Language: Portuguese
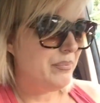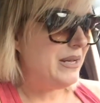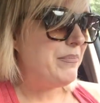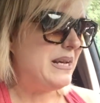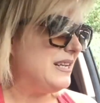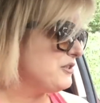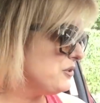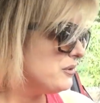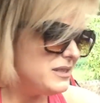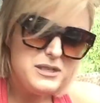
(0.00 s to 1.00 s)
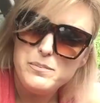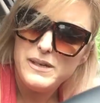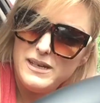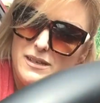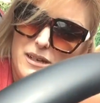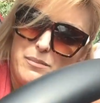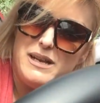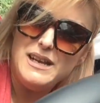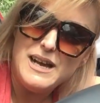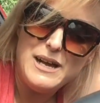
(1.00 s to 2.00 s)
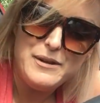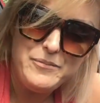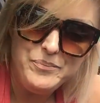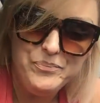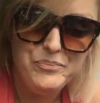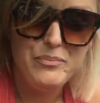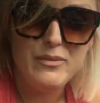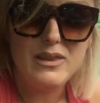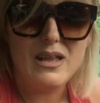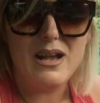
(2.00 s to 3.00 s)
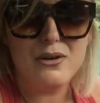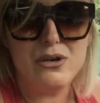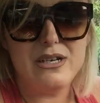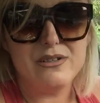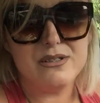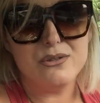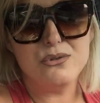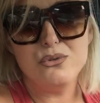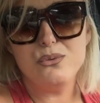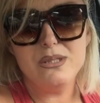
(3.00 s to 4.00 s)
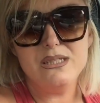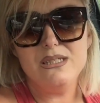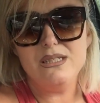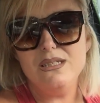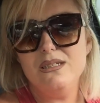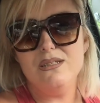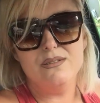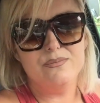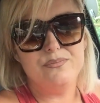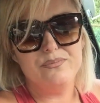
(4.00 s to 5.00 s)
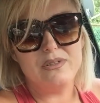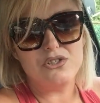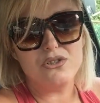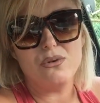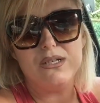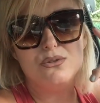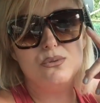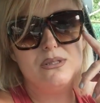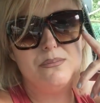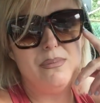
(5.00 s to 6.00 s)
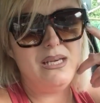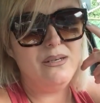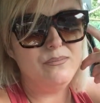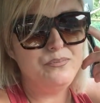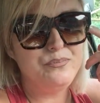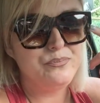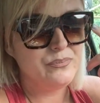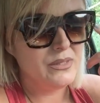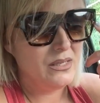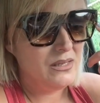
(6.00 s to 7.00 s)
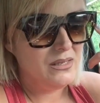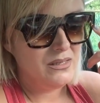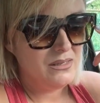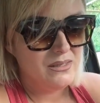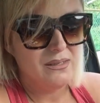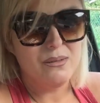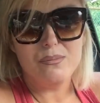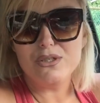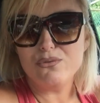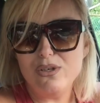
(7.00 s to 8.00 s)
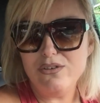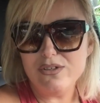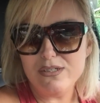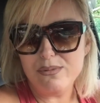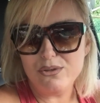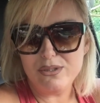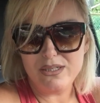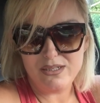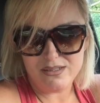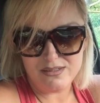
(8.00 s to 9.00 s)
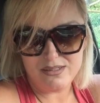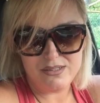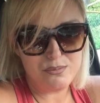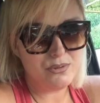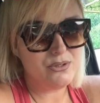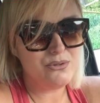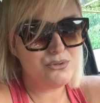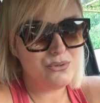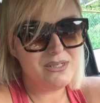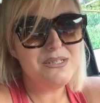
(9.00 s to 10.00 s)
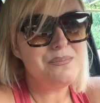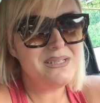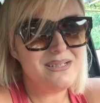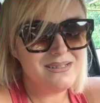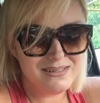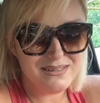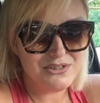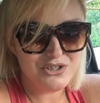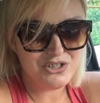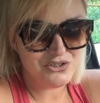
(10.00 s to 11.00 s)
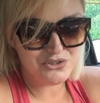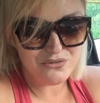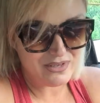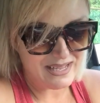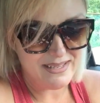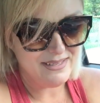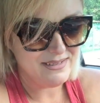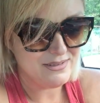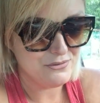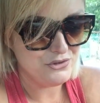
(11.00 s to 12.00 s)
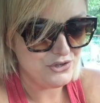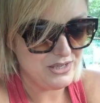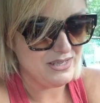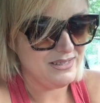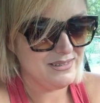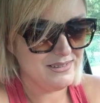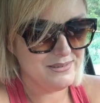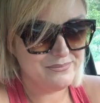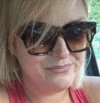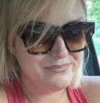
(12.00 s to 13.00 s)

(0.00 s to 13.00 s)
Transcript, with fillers: Preparações para ir trabalhar. Agora são duas e. Acho que quase duas e meia. Mas eu vou ali fazer minha loteria antes, porque eu estou na esperança, gente, de ficar rica um dia ainda.